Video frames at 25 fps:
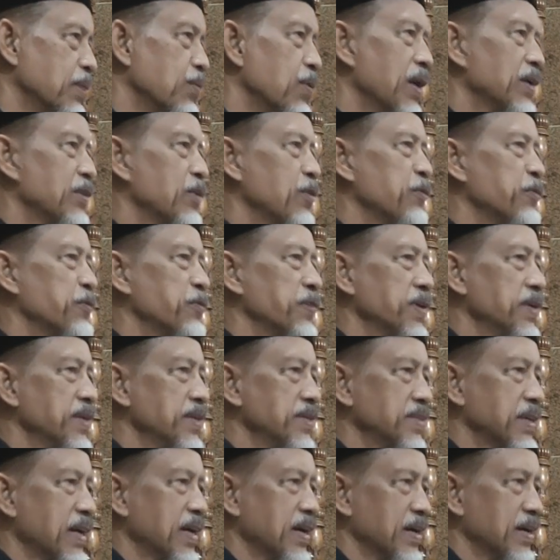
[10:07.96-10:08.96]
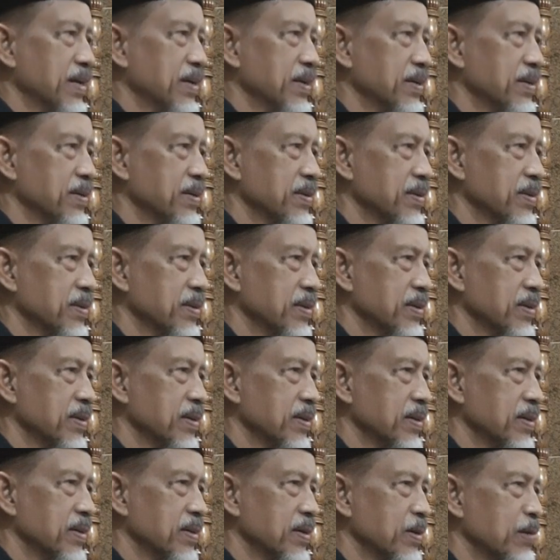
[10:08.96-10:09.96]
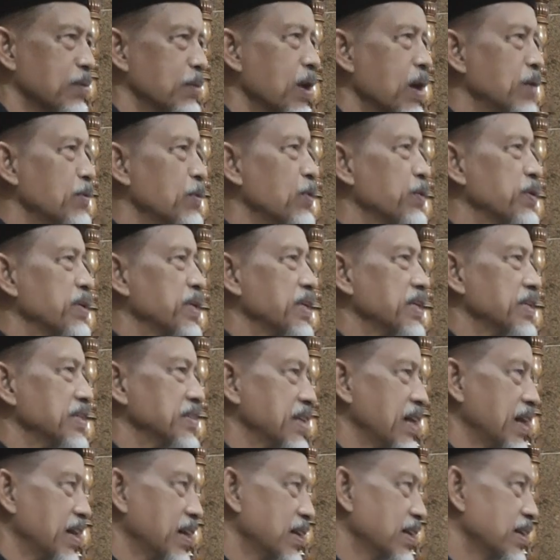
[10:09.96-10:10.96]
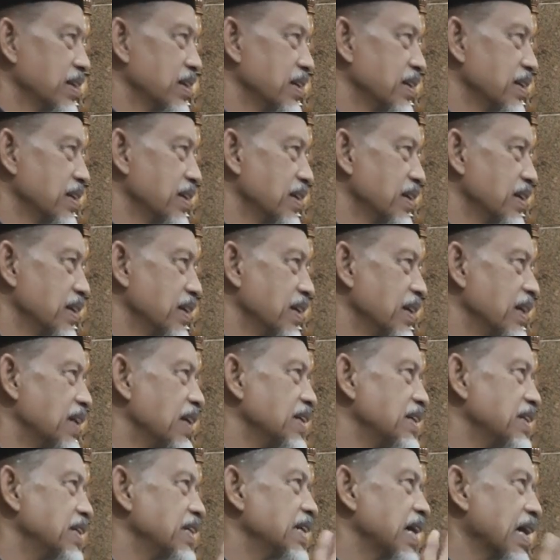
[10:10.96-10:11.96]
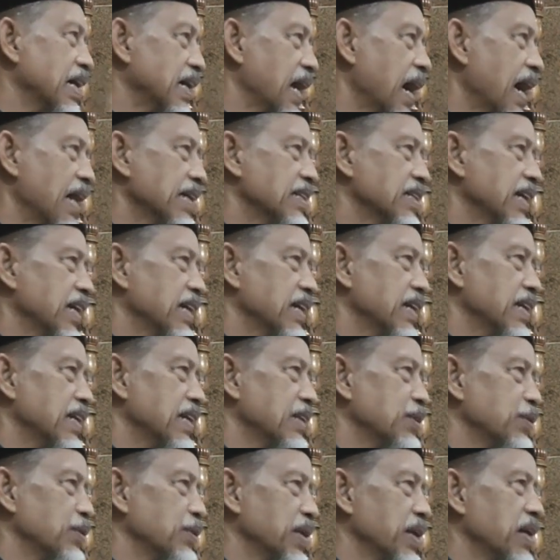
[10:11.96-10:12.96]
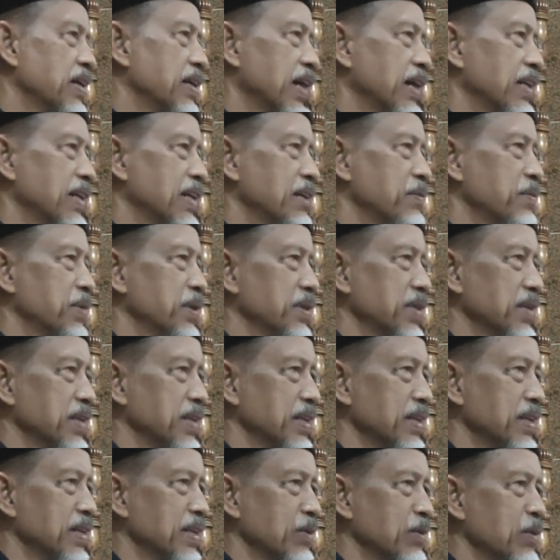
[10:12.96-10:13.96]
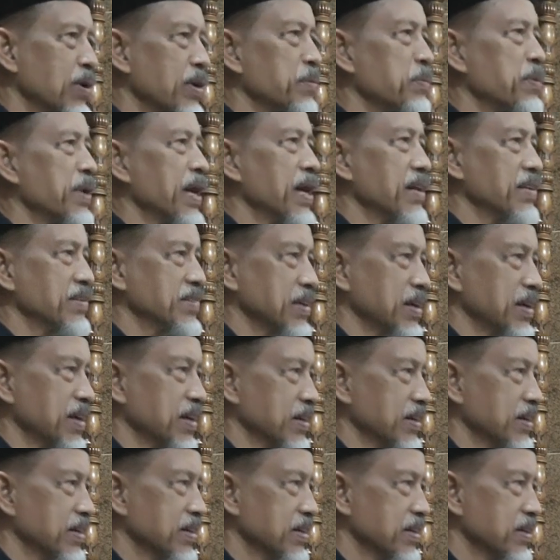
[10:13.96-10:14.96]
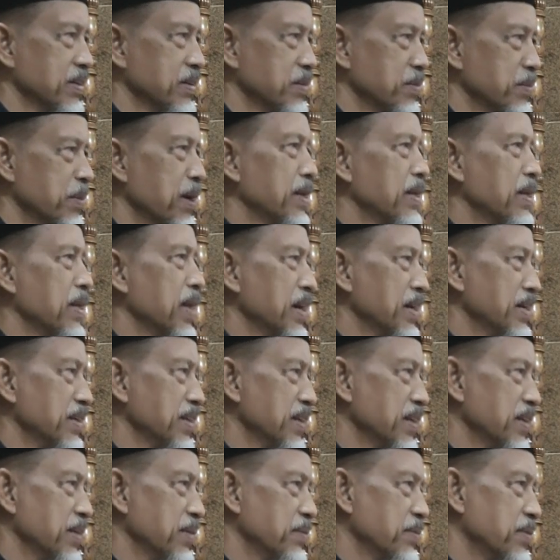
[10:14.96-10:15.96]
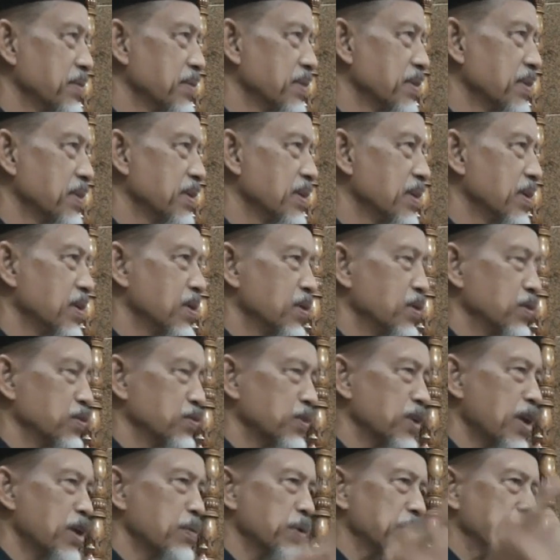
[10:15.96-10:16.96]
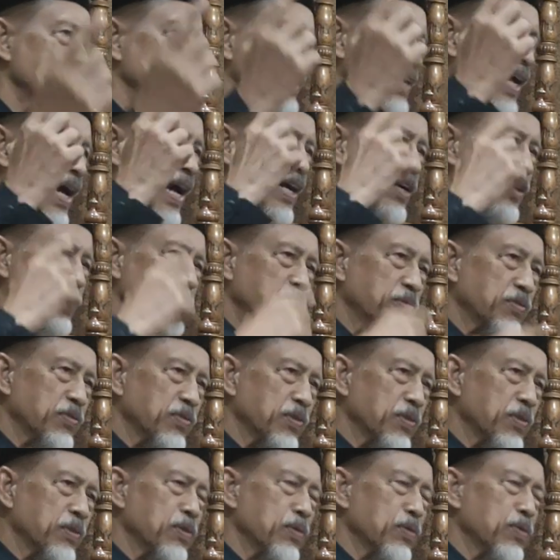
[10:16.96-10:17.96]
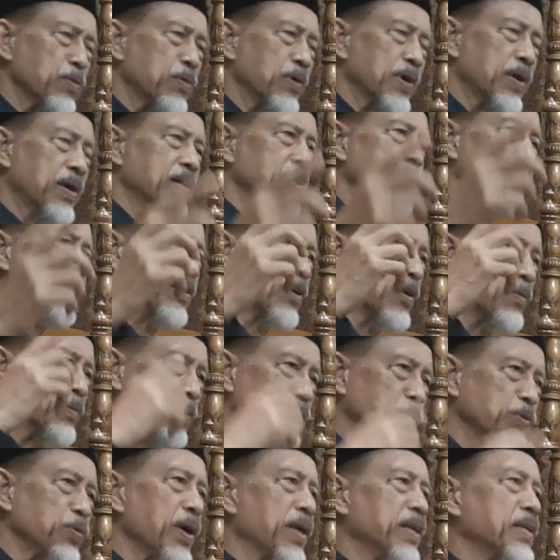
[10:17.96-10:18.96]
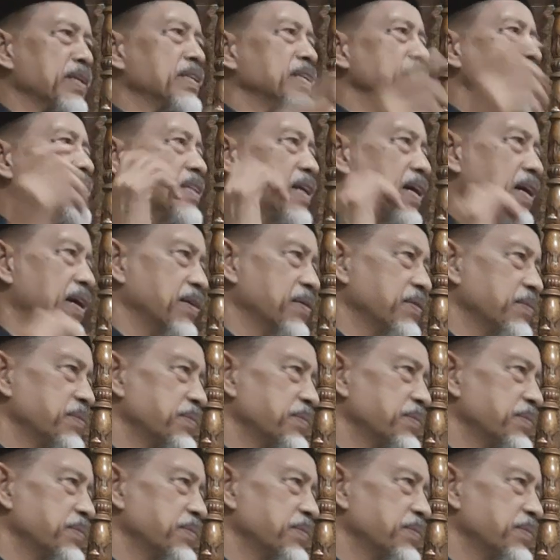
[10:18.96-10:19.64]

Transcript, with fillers: Wakufita, wawukita Ini tiga kata ini atau tiga kalimat ini luar biasa maknanya. Sudah mencakup semua kebutuhan kita.